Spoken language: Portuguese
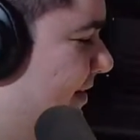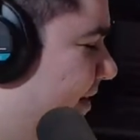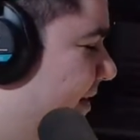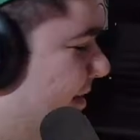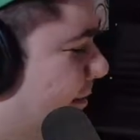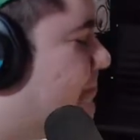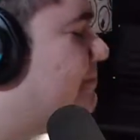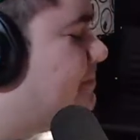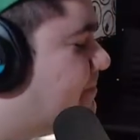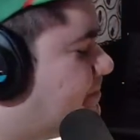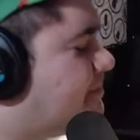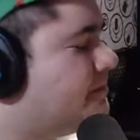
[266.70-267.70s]

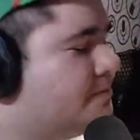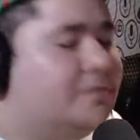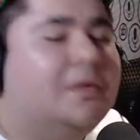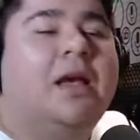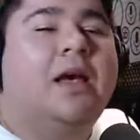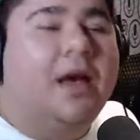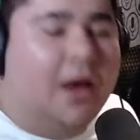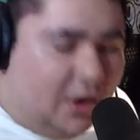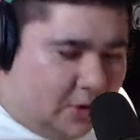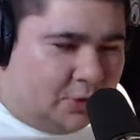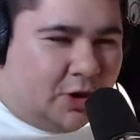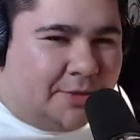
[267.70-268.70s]
amor. Foi
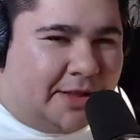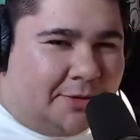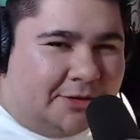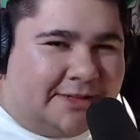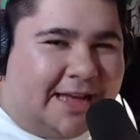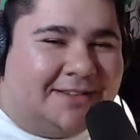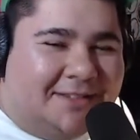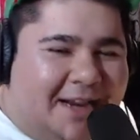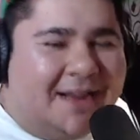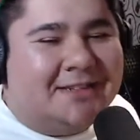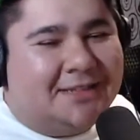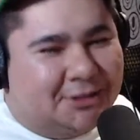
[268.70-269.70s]
tão o nome da música é
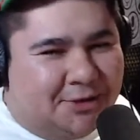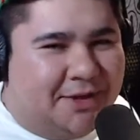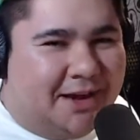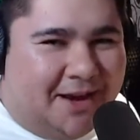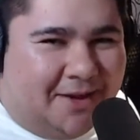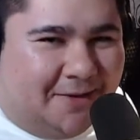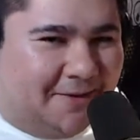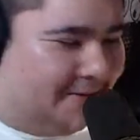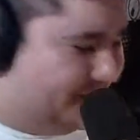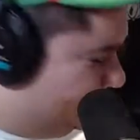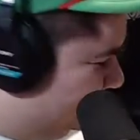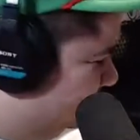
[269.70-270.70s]
Transas de Verão.
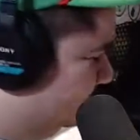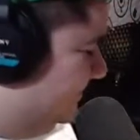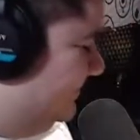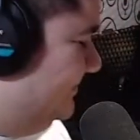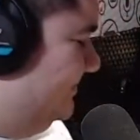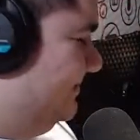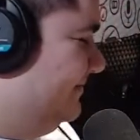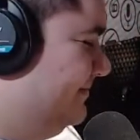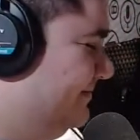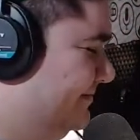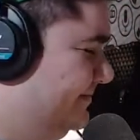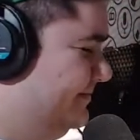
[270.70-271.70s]

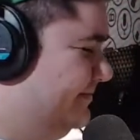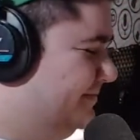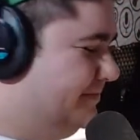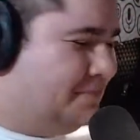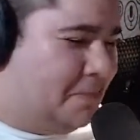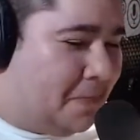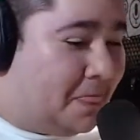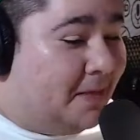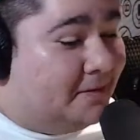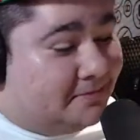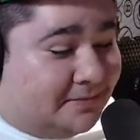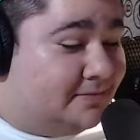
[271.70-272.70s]
Sal do mar,
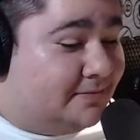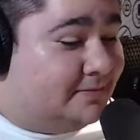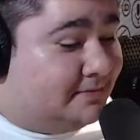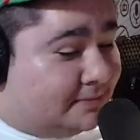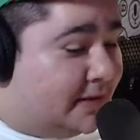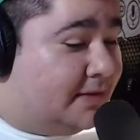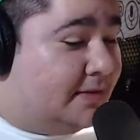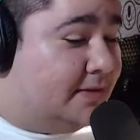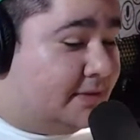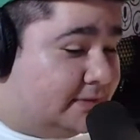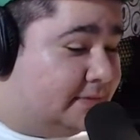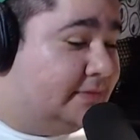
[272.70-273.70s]

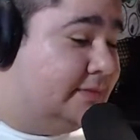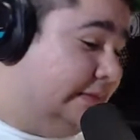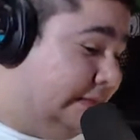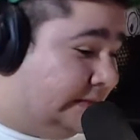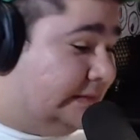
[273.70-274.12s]
tempero, mel